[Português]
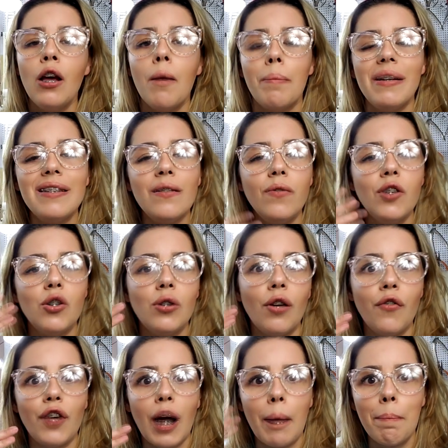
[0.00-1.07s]
Para esse vídeo não
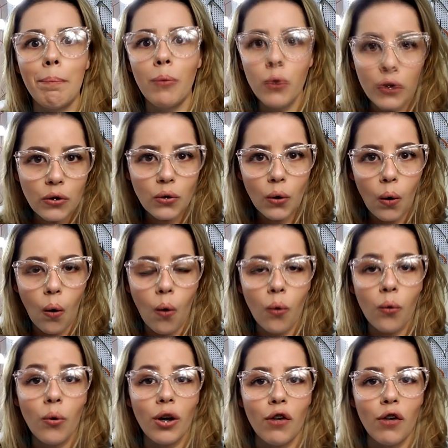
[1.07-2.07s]
ficar muito longo,